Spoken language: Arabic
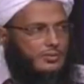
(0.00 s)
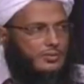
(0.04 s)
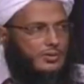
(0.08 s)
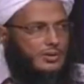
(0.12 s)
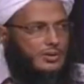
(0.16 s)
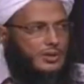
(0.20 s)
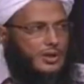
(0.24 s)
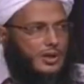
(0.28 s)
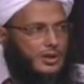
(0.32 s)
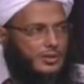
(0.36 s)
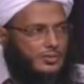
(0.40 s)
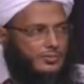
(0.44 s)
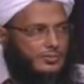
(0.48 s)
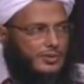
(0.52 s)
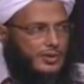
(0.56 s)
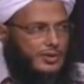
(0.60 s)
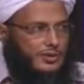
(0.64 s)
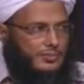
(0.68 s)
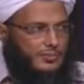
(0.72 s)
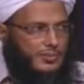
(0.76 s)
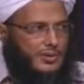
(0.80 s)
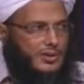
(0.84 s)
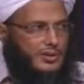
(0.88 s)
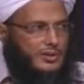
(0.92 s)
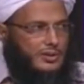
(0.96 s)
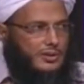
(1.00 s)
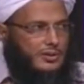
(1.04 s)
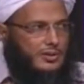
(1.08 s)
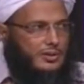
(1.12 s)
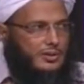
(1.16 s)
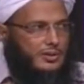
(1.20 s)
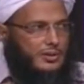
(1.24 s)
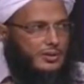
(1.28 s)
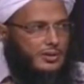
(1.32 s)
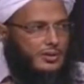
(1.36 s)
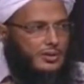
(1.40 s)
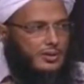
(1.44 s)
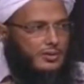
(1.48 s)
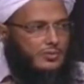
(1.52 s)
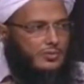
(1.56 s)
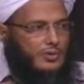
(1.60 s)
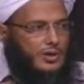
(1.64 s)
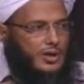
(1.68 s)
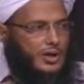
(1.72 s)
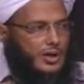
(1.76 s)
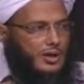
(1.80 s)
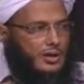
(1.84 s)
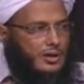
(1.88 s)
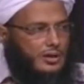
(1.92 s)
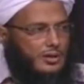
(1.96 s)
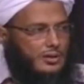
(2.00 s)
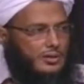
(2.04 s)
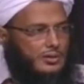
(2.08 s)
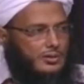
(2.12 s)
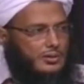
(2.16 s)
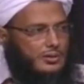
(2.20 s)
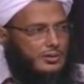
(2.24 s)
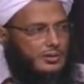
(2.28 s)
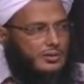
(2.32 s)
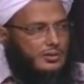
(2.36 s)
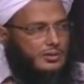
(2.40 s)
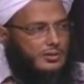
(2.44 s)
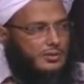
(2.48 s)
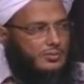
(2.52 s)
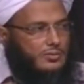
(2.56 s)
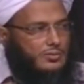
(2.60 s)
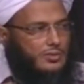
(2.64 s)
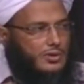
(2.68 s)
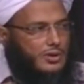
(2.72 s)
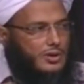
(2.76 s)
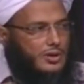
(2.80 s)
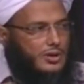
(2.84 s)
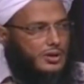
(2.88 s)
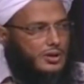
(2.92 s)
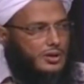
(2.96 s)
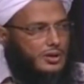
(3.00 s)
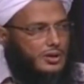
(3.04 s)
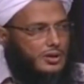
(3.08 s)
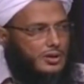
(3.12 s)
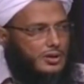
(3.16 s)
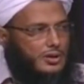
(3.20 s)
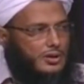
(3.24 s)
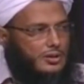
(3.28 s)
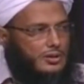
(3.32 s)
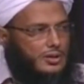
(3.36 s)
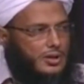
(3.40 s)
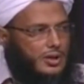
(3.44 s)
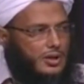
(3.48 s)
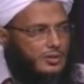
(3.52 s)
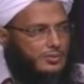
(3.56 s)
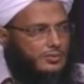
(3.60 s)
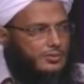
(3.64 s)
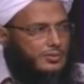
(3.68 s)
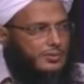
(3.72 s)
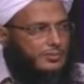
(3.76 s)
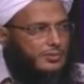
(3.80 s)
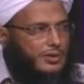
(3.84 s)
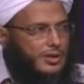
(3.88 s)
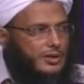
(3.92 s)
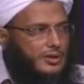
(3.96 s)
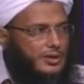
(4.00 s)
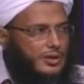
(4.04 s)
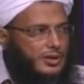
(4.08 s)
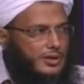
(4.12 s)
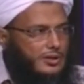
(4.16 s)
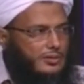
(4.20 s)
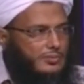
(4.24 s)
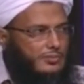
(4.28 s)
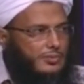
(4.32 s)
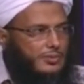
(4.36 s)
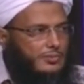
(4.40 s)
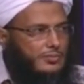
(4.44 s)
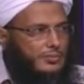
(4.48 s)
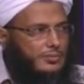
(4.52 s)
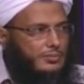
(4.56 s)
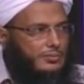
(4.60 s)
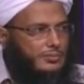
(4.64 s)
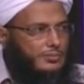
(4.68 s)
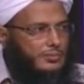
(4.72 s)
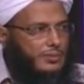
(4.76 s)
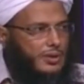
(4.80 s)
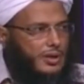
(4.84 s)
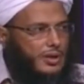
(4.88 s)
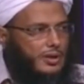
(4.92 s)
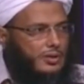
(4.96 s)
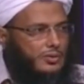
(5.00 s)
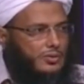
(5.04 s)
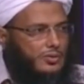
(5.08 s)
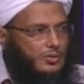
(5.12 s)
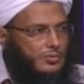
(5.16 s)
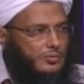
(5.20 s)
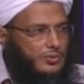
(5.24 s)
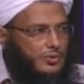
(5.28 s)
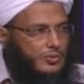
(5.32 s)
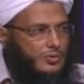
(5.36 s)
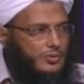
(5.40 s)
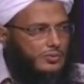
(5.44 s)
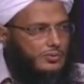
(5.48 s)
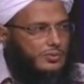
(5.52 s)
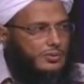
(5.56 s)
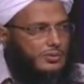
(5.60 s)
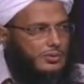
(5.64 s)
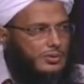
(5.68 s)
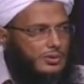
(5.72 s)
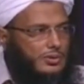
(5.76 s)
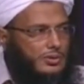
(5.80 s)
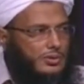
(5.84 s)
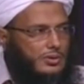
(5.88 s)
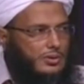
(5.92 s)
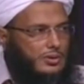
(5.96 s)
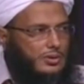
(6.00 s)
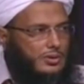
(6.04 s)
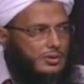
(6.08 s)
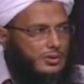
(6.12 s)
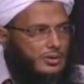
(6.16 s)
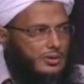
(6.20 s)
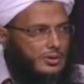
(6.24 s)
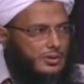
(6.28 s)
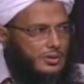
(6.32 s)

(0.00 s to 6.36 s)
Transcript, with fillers: هو الطعن باللبة والعقر هو الطعن في مقتل بما له مور نعم.